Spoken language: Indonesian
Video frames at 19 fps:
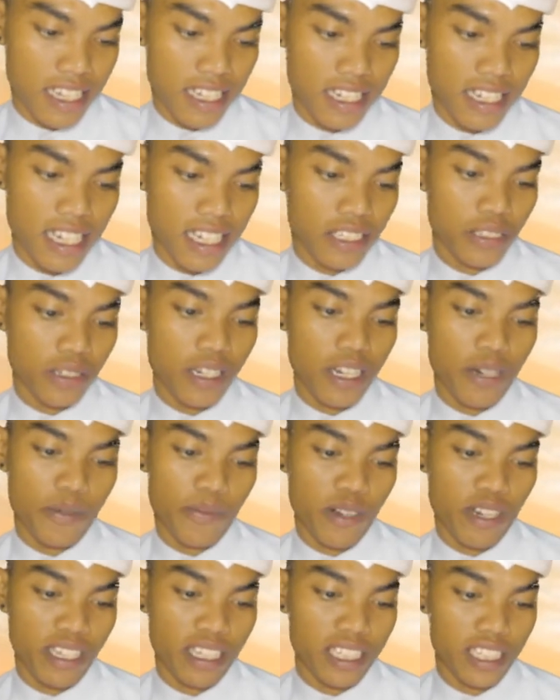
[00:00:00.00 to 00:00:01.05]
dan juga
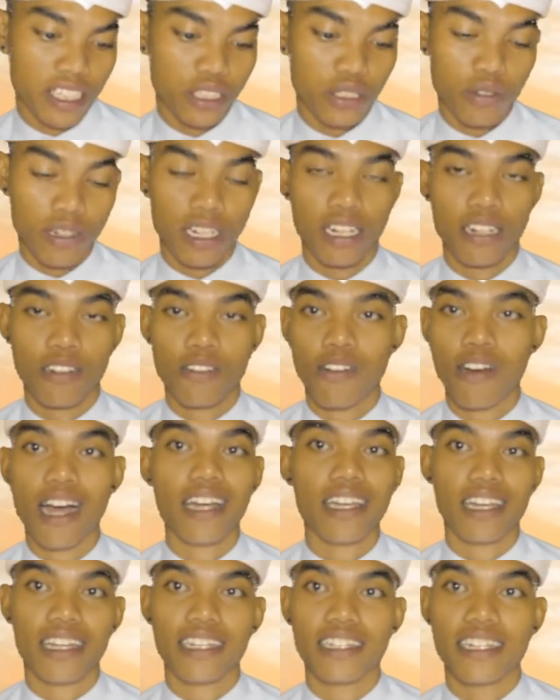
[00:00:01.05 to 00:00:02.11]
memiliki suara gua
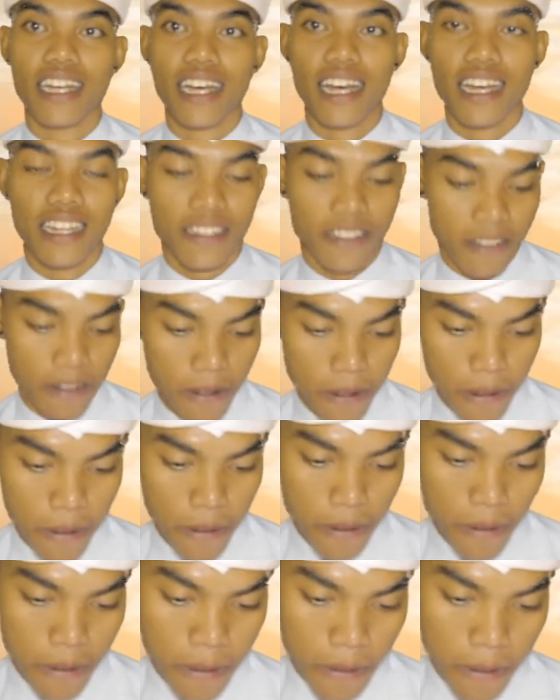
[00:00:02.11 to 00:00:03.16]
yang indah
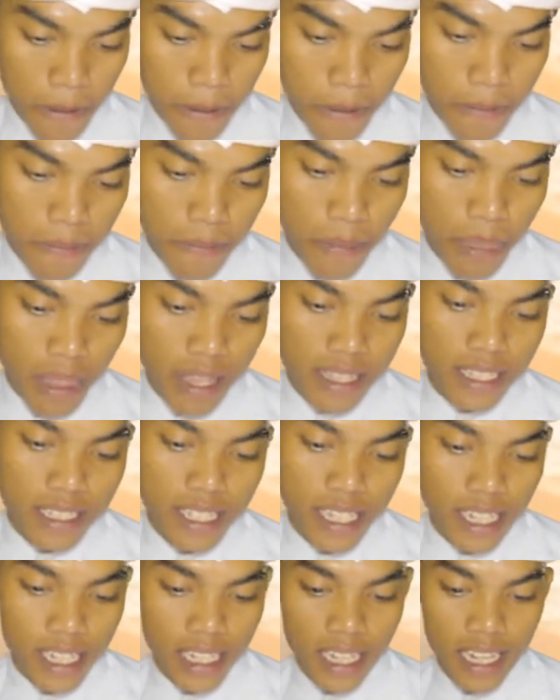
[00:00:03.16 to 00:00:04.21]

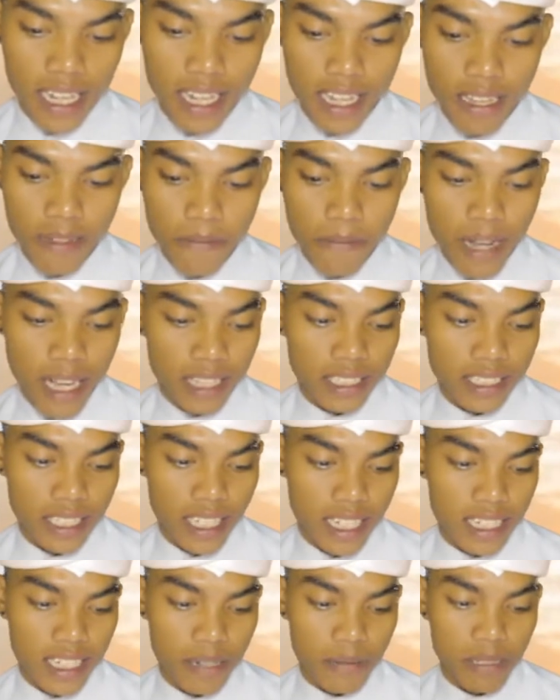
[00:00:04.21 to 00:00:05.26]
sehingga
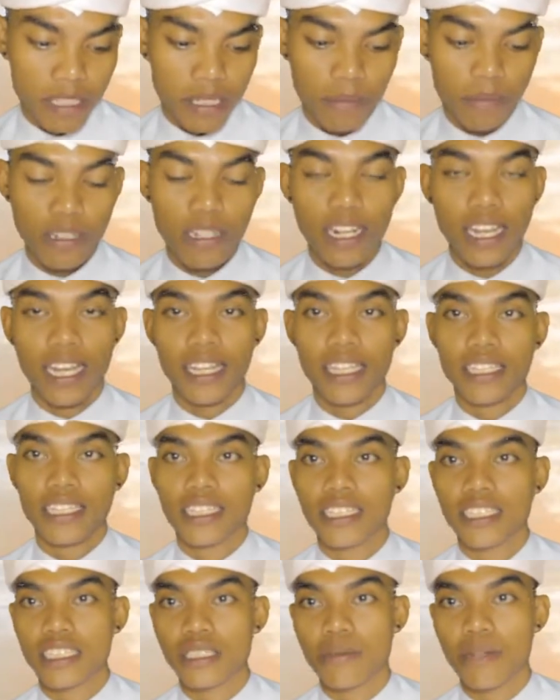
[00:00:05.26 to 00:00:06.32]
banyak yang menyebut layang
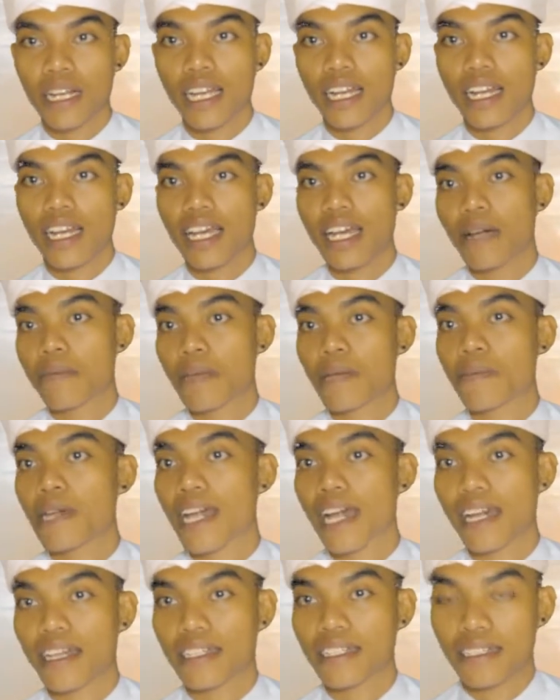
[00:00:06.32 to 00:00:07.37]
ini sebagai layang
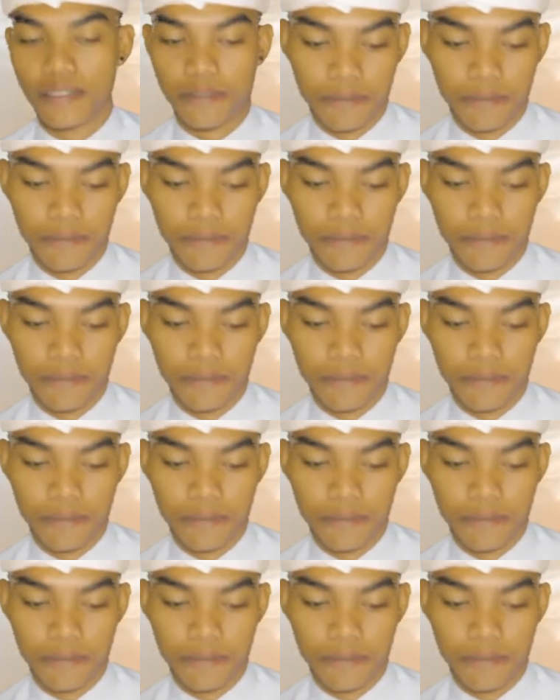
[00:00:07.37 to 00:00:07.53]
bebean